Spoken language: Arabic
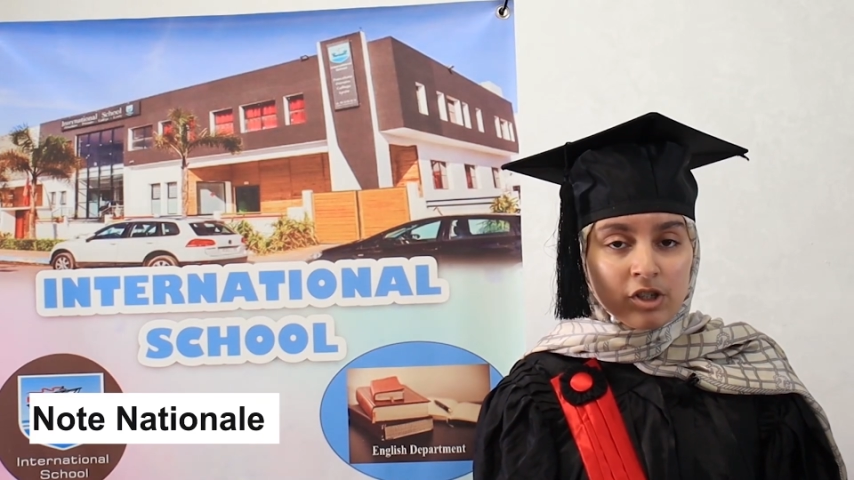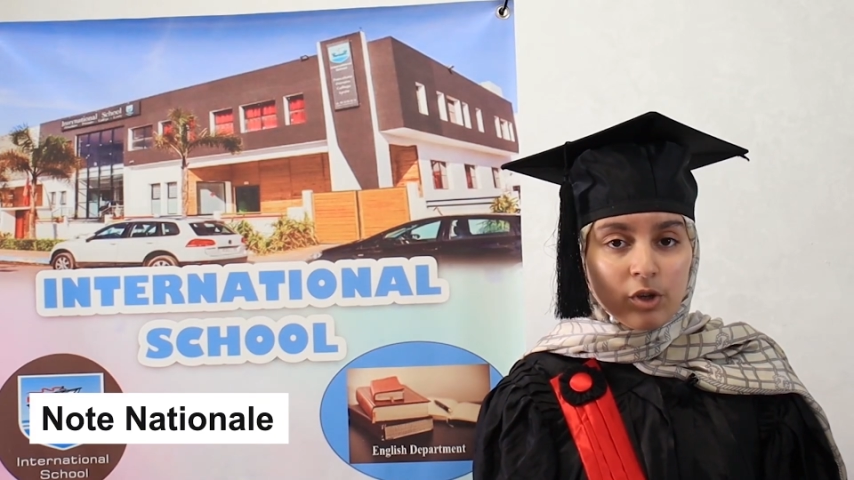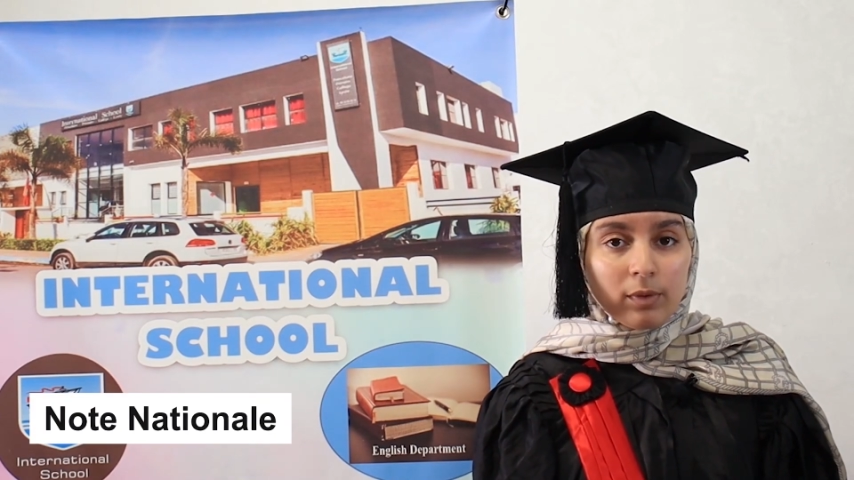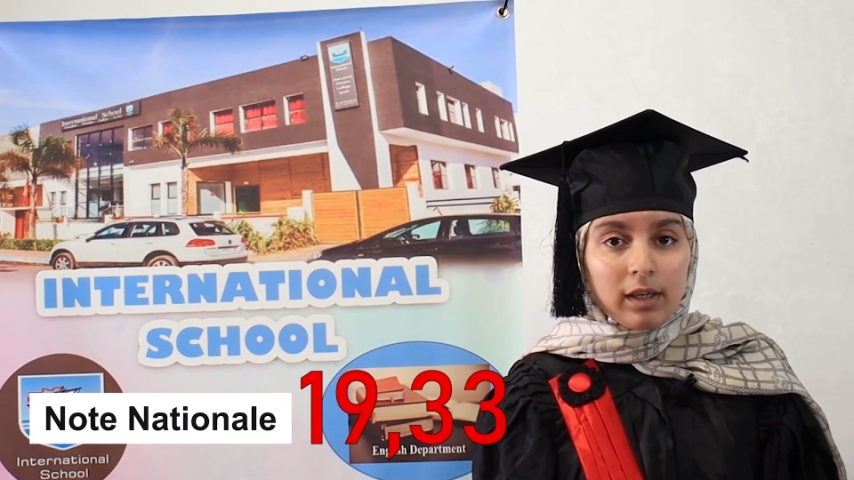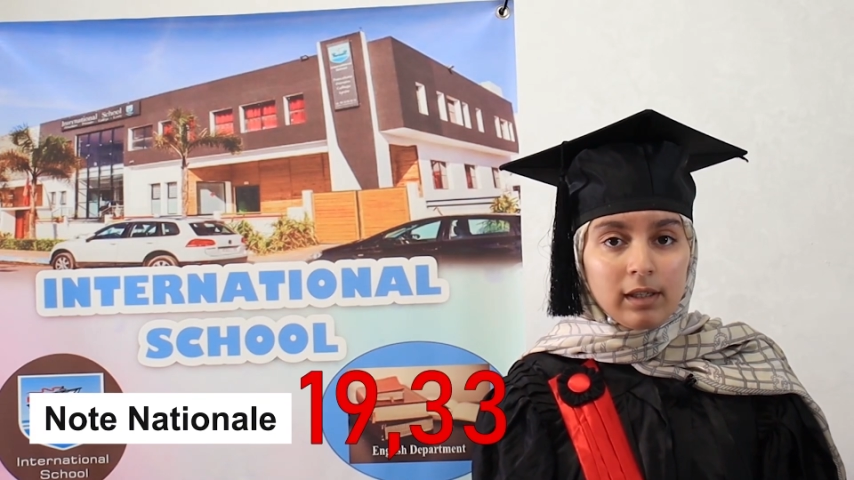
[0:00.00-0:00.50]

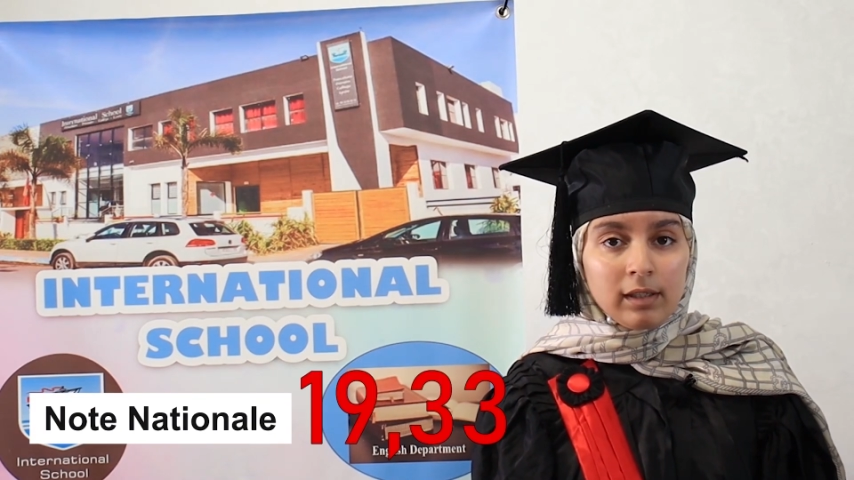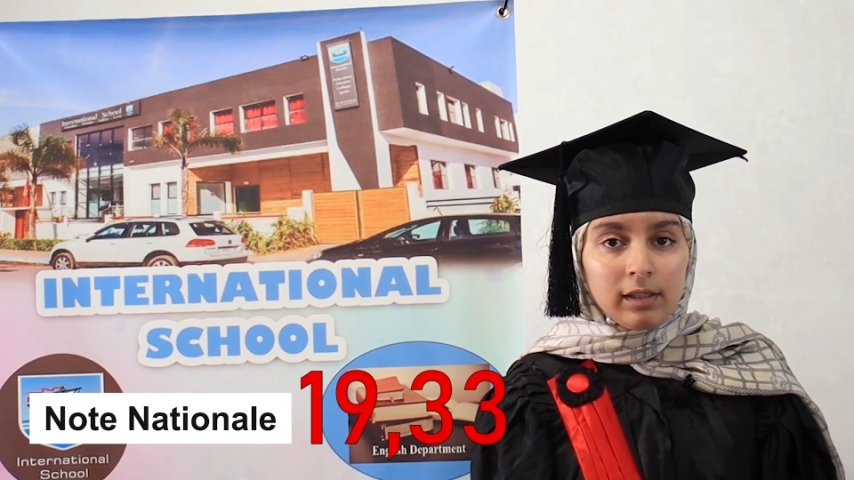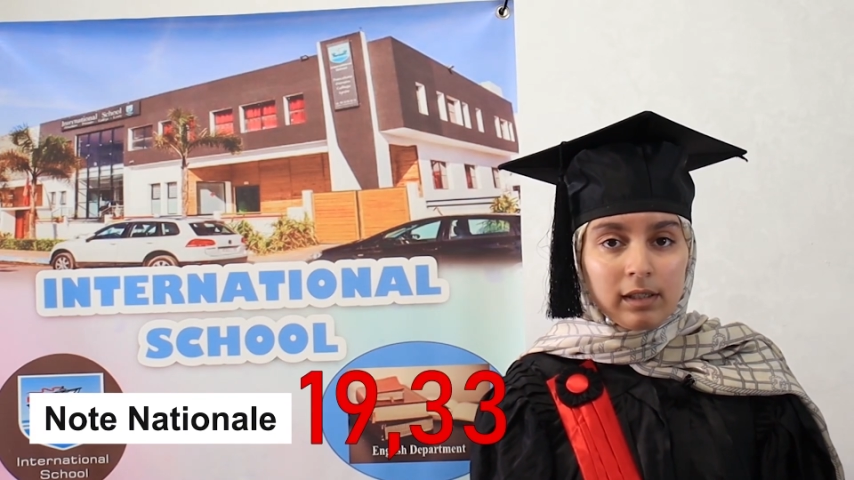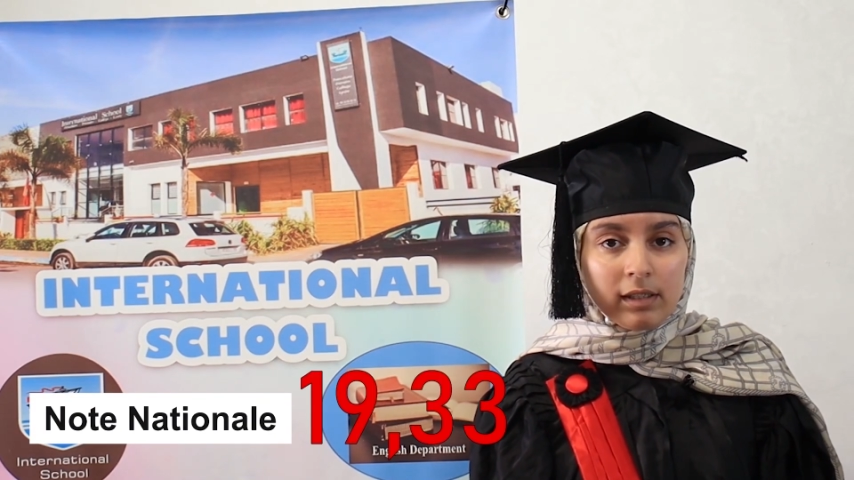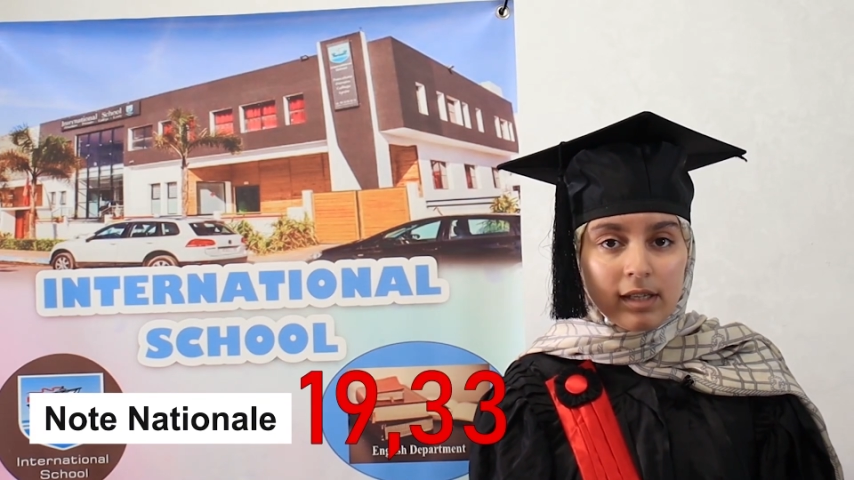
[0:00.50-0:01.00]
جاونا
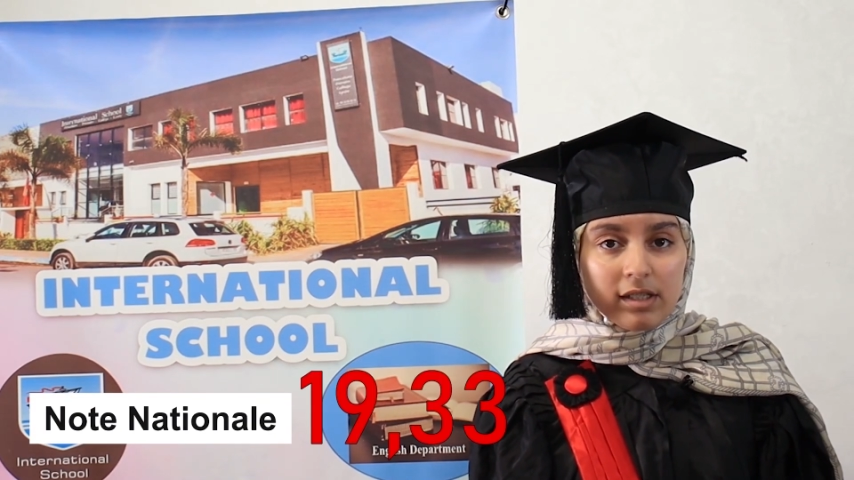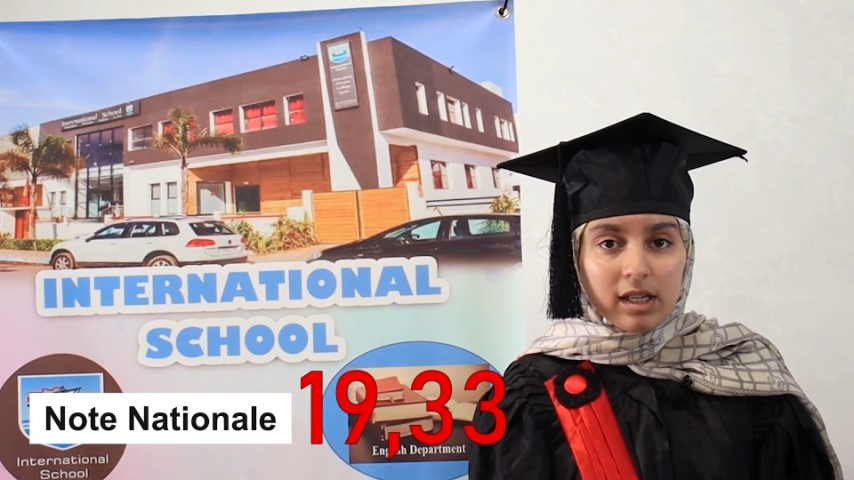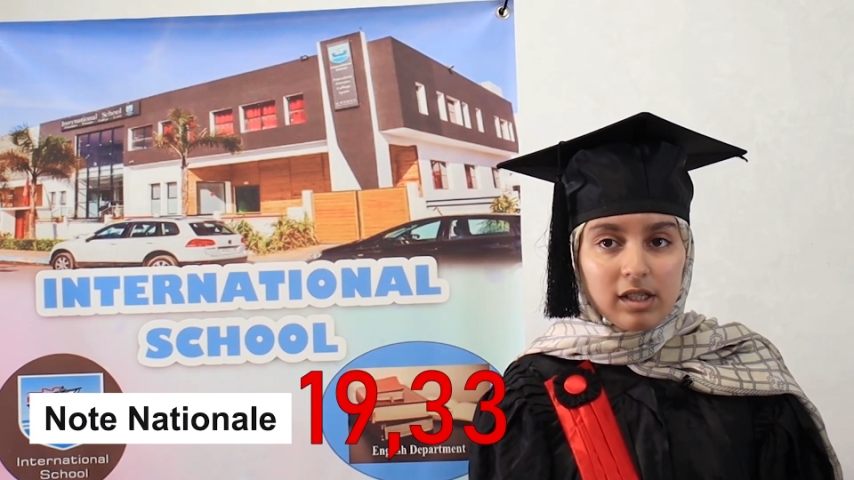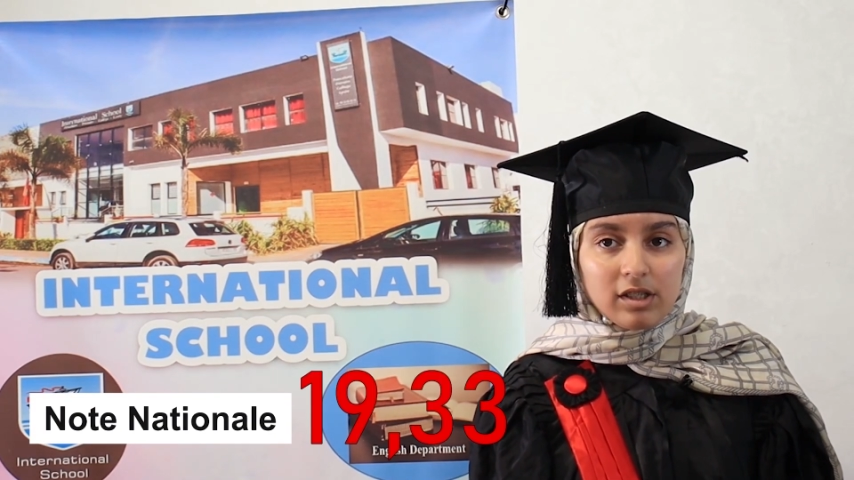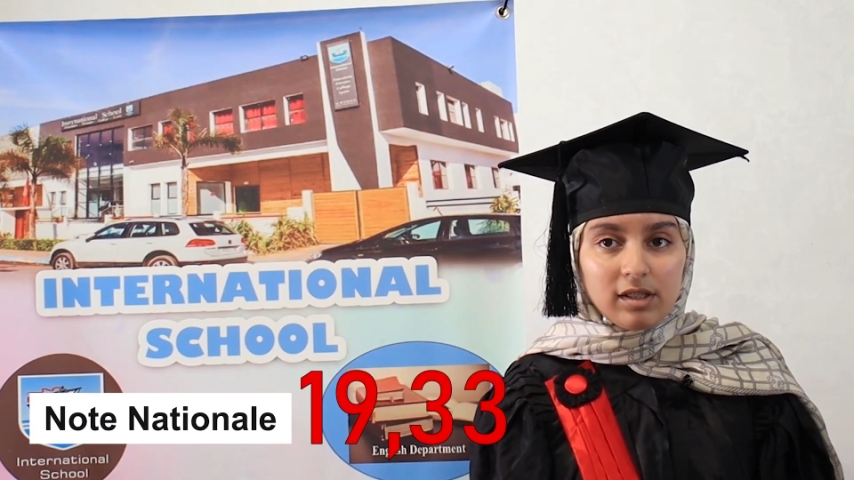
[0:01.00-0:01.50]

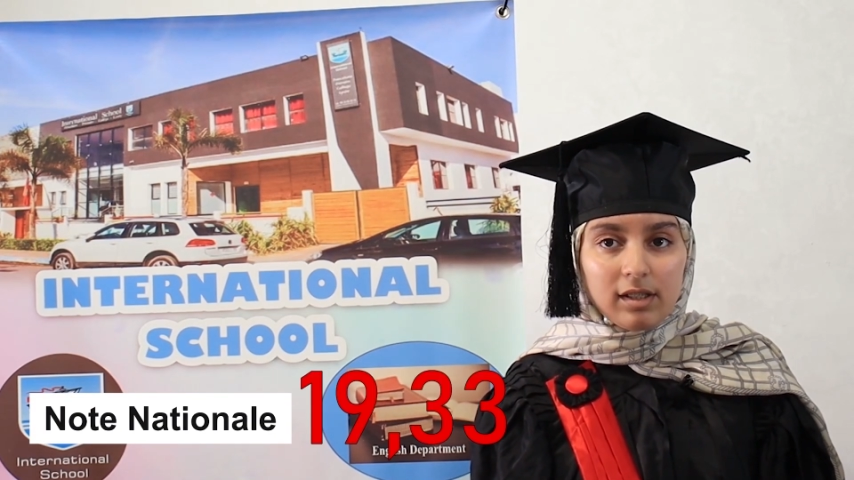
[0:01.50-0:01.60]
النتائج